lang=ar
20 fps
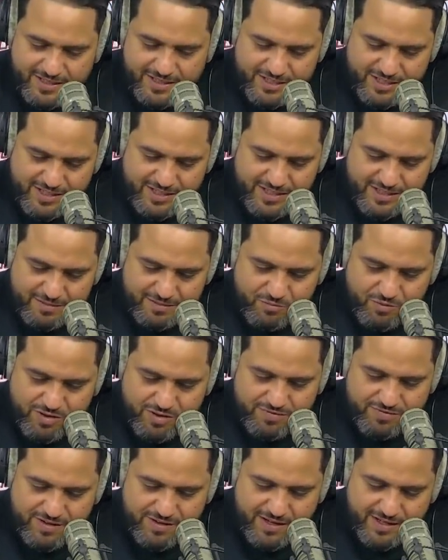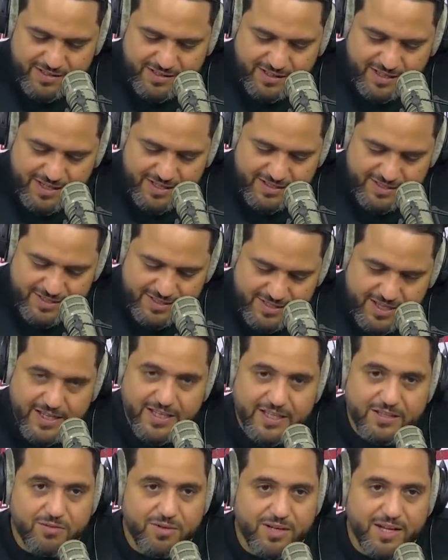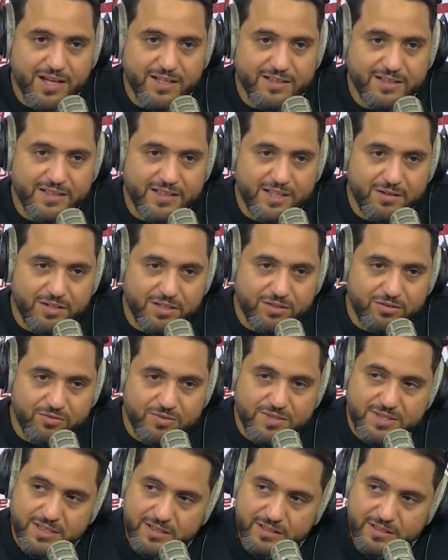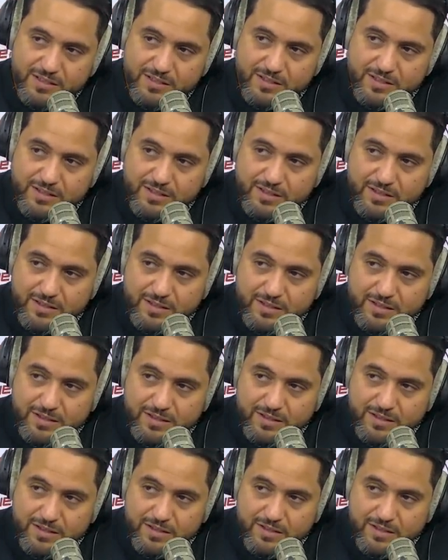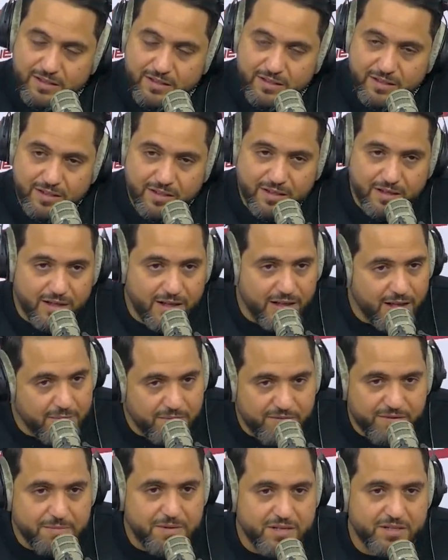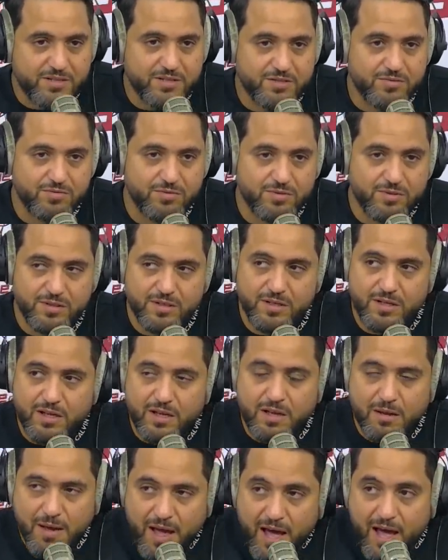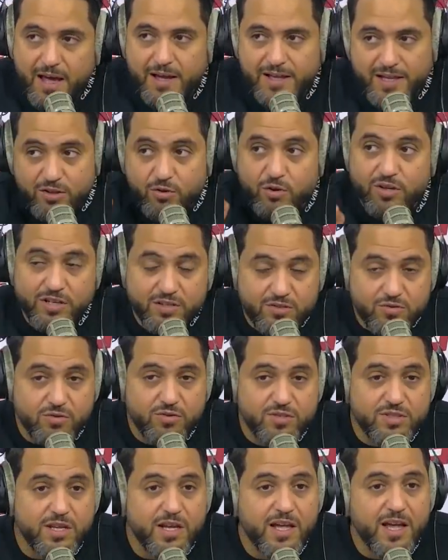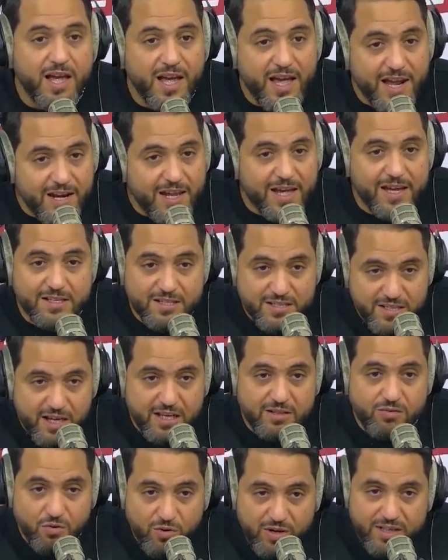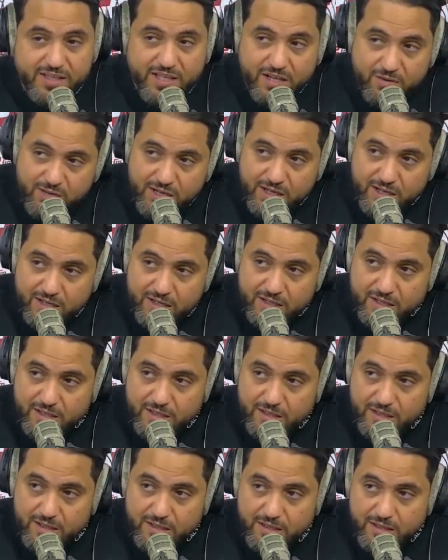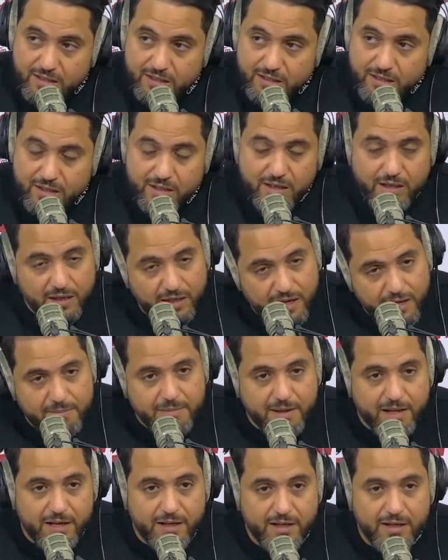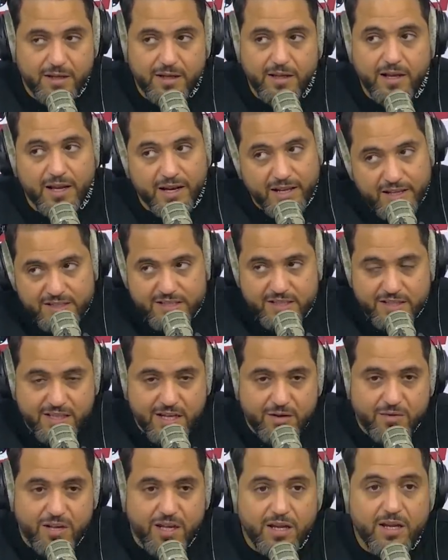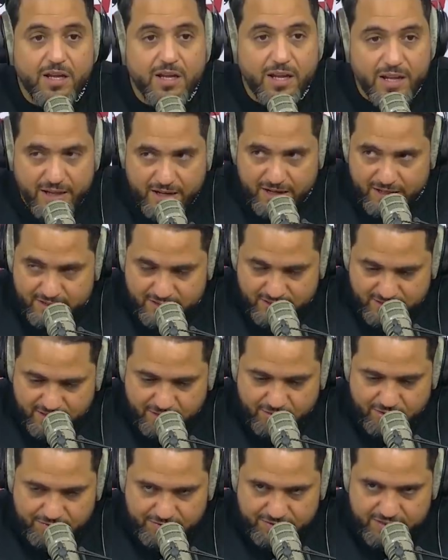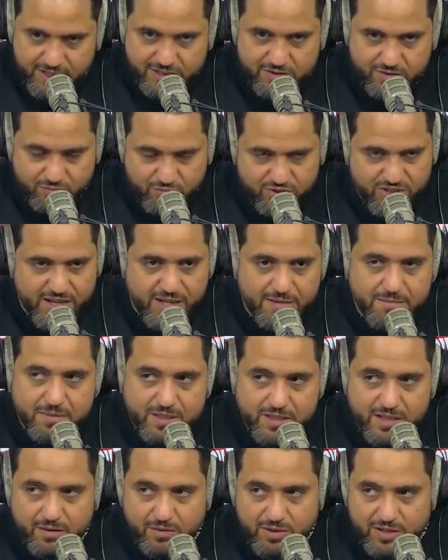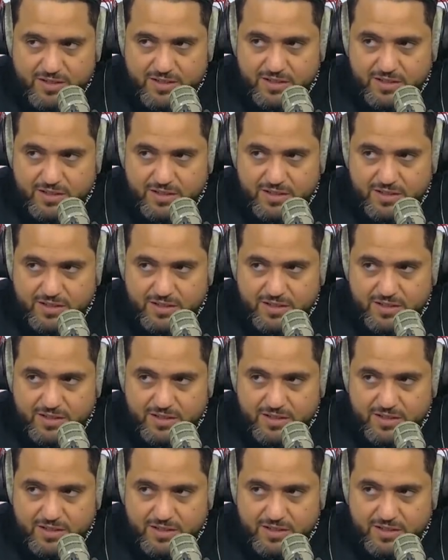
كانت موظفه عند قيس سعيد ولا عند الدوله التونسيه؟ زوز؟ لا ما فماش زوز زوز اه مش آه تقول لي زوز هل قيس سعيد هو الدوله؟ لا هو رئيس لا الدوله رئيس الدولة إيه، رئيس الدولة في شخص مش أهم الدولة زاد